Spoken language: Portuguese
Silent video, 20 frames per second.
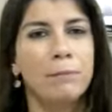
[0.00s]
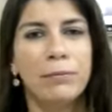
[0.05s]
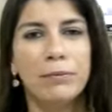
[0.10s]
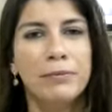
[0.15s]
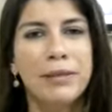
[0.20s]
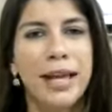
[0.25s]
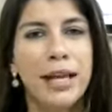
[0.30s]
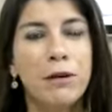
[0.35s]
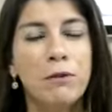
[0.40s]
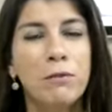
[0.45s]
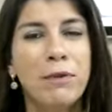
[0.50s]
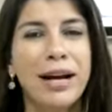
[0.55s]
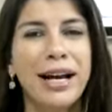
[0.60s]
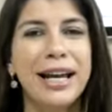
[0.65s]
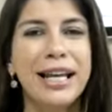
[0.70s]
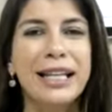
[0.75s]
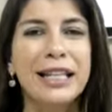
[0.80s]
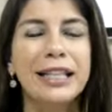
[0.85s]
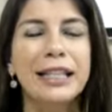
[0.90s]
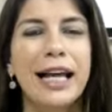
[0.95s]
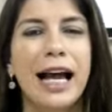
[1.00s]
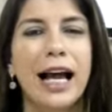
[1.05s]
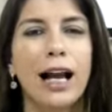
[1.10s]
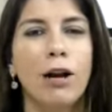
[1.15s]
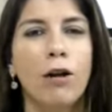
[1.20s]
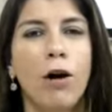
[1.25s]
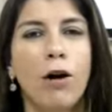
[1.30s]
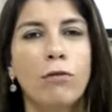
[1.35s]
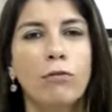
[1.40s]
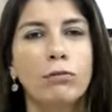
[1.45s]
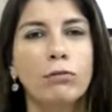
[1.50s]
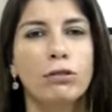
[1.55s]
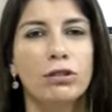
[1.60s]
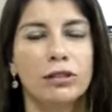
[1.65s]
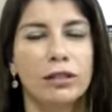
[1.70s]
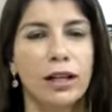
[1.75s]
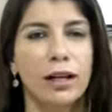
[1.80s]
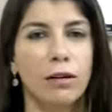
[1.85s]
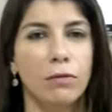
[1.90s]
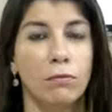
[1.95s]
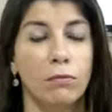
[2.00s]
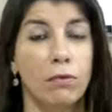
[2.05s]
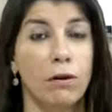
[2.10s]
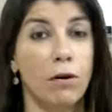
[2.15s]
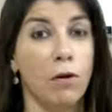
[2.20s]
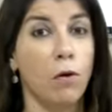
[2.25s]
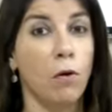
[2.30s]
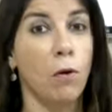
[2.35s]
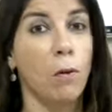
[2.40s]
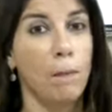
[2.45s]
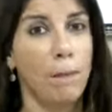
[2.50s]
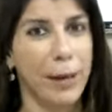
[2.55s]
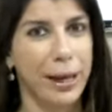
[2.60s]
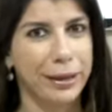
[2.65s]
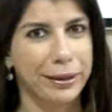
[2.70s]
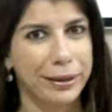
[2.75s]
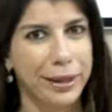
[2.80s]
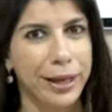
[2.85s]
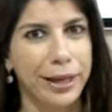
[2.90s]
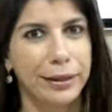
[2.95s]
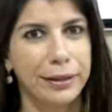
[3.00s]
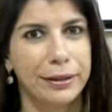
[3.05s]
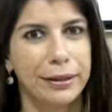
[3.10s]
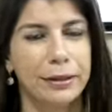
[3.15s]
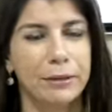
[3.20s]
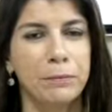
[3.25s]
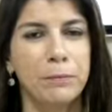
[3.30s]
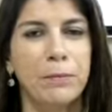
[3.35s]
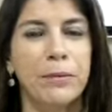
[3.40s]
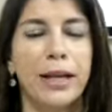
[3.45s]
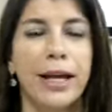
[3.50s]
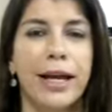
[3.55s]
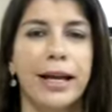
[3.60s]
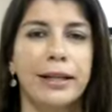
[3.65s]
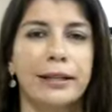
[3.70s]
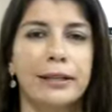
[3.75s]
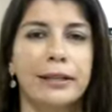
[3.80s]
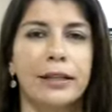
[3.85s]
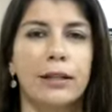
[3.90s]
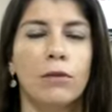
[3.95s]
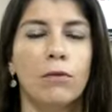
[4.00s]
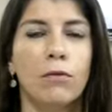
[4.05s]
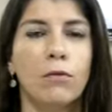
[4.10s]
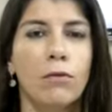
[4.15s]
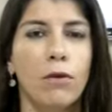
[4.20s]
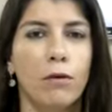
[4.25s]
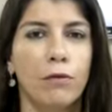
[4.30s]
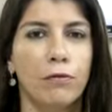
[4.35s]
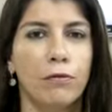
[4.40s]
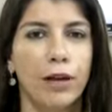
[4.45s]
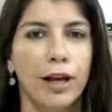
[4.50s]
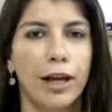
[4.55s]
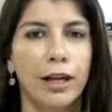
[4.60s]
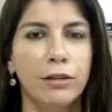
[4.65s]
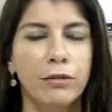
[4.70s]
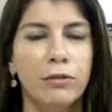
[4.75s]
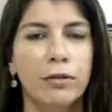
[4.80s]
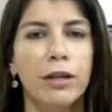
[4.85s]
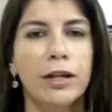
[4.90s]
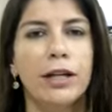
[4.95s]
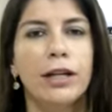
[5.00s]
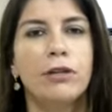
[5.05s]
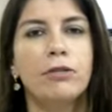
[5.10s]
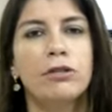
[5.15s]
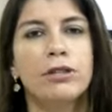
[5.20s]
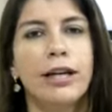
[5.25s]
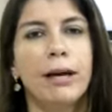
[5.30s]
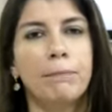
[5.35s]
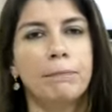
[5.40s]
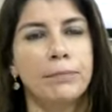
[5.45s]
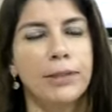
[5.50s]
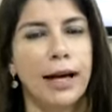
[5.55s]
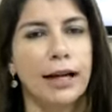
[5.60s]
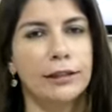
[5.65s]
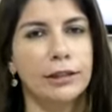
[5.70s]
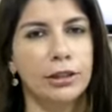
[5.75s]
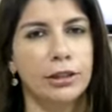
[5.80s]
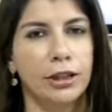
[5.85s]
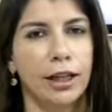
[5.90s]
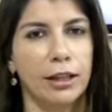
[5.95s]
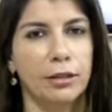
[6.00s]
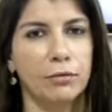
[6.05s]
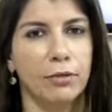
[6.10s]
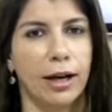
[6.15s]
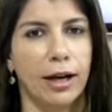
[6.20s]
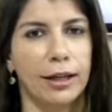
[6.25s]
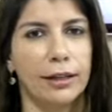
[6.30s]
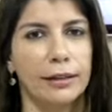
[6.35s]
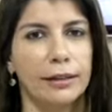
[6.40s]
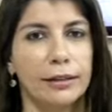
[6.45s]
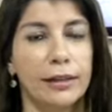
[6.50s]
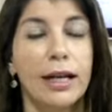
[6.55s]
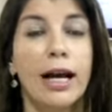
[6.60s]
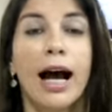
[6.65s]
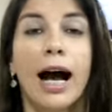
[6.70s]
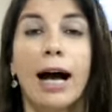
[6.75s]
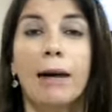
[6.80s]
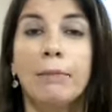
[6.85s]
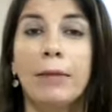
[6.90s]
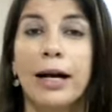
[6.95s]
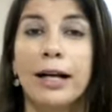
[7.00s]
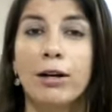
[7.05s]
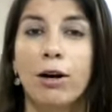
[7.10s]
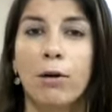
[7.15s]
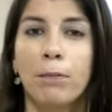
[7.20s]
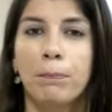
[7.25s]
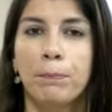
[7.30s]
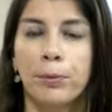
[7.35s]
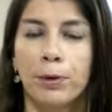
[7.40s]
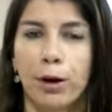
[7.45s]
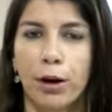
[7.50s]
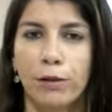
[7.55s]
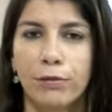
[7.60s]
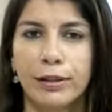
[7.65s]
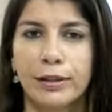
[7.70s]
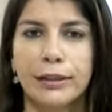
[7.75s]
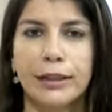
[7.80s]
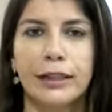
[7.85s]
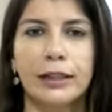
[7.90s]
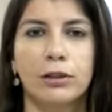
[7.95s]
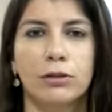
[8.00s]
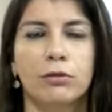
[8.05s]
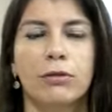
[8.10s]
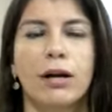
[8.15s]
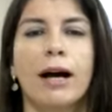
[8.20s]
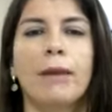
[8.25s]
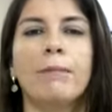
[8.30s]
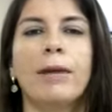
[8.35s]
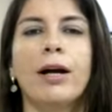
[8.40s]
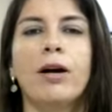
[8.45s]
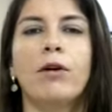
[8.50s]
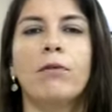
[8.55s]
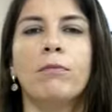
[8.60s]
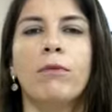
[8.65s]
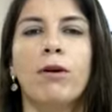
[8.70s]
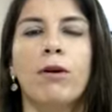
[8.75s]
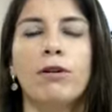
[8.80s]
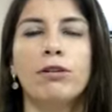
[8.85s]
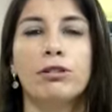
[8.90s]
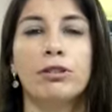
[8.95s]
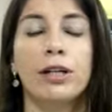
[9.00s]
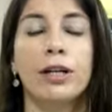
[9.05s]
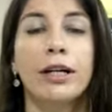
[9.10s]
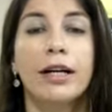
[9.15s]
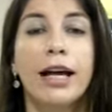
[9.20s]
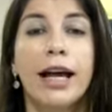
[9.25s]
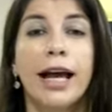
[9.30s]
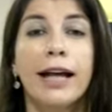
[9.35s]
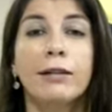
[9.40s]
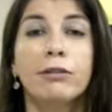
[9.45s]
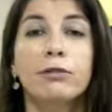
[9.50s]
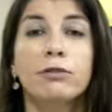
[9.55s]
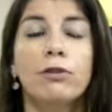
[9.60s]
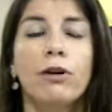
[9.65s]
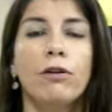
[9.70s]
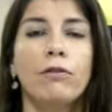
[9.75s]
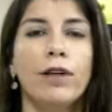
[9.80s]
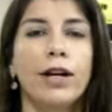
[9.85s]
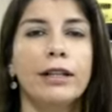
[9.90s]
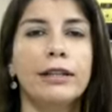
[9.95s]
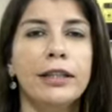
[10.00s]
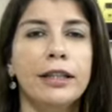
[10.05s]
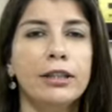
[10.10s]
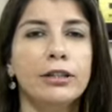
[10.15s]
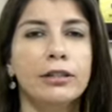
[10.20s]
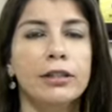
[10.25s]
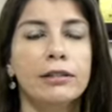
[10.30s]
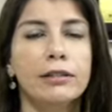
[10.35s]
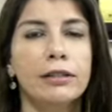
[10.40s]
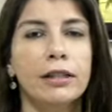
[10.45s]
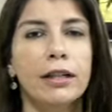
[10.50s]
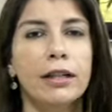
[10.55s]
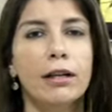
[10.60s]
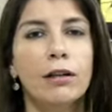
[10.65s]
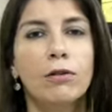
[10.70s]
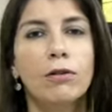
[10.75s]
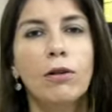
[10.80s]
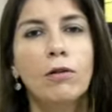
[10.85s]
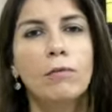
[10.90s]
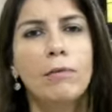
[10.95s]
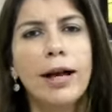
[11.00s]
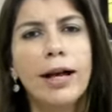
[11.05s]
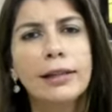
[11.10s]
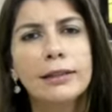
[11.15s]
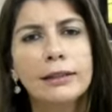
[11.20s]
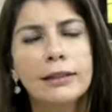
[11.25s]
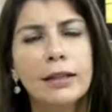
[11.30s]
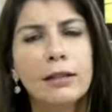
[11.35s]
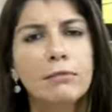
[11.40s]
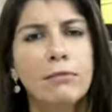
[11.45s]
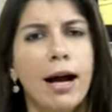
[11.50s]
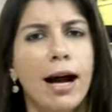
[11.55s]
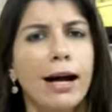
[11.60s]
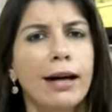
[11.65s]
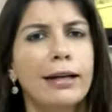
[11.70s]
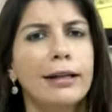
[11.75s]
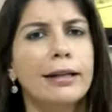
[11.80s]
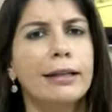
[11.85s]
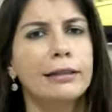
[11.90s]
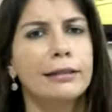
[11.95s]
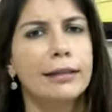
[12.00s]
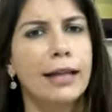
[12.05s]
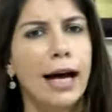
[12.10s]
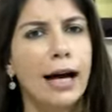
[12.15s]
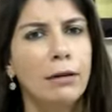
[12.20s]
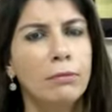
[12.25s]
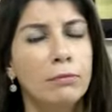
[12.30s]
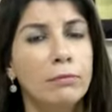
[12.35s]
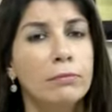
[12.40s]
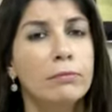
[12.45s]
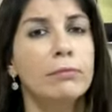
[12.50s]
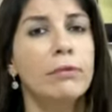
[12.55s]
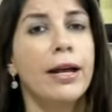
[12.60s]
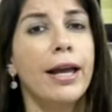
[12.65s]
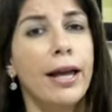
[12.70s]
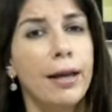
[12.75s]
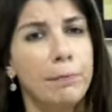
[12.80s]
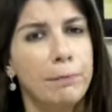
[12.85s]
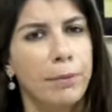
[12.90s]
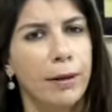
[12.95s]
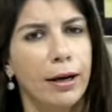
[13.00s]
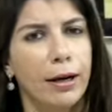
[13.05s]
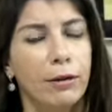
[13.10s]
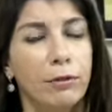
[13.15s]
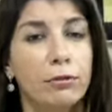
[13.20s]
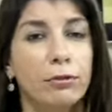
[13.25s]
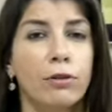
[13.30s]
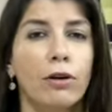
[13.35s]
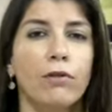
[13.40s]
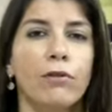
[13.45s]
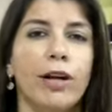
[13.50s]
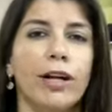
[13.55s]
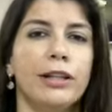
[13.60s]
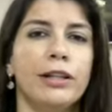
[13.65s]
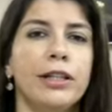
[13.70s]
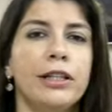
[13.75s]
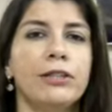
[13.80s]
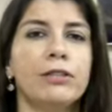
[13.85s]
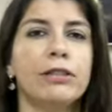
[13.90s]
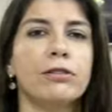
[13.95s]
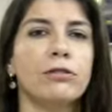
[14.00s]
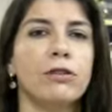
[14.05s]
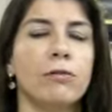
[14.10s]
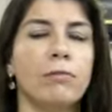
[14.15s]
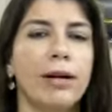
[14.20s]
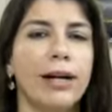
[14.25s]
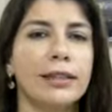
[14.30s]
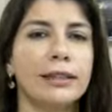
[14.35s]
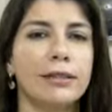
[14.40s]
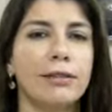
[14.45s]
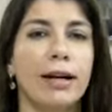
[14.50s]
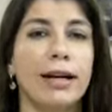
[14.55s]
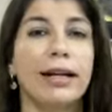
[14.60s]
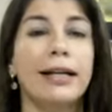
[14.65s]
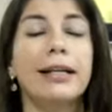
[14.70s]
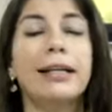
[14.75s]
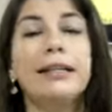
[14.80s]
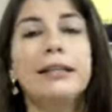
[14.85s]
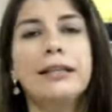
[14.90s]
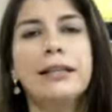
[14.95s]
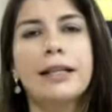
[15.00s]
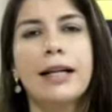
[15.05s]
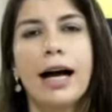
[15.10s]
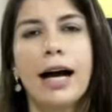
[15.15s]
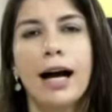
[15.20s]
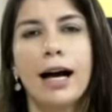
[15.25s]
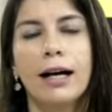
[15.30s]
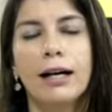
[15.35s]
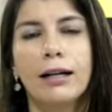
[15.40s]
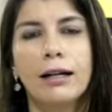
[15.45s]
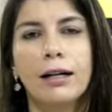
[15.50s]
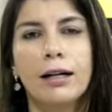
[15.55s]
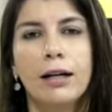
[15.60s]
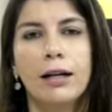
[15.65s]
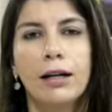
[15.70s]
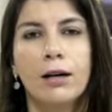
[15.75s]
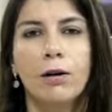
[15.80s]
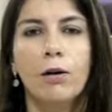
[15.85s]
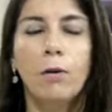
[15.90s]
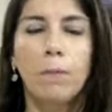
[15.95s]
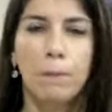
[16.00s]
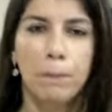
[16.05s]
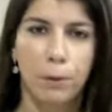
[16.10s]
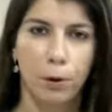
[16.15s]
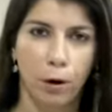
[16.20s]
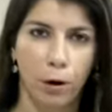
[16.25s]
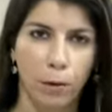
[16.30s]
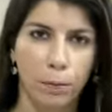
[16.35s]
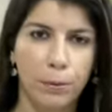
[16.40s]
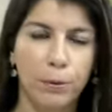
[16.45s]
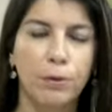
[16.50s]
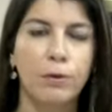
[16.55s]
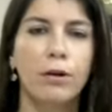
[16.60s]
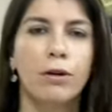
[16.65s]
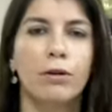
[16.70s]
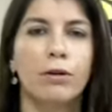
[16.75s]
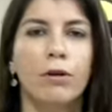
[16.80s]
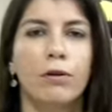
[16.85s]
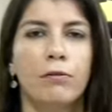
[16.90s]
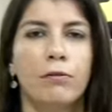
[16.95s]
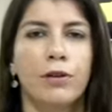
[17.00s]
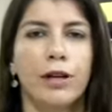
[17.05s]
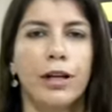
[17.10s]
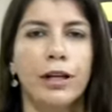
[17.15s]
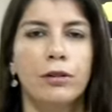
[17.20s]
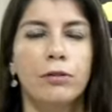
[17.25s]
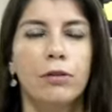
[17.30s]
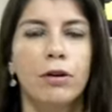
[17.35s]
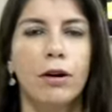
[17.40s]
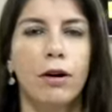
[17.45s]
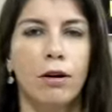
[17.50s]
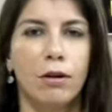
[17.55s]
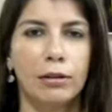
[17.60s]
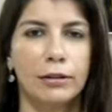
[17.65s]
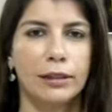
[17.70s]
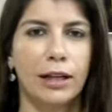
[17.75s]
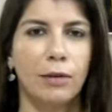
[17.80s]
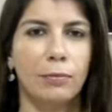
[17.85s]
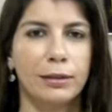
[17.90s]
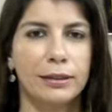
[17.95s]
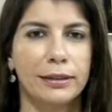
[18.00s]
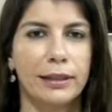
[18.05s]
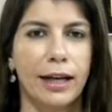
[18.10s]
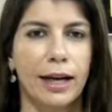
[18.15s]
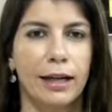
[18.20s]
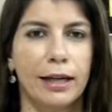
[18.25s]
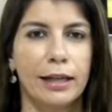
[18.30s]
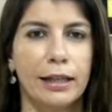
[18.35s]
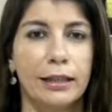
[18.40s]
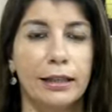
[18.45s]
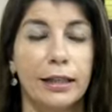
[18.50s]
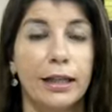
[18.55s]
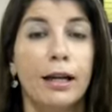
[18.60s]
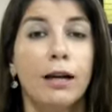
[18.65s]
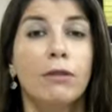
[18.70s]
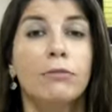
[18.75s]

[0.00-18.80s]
nenhuma interlocução competente entre o governo e os deputados estaduais. A maior prova disso, a maior mostra, é que os governistas começam a gritar um epa, os governistas começam a criticar o próprio governo Rosalba Ciarline.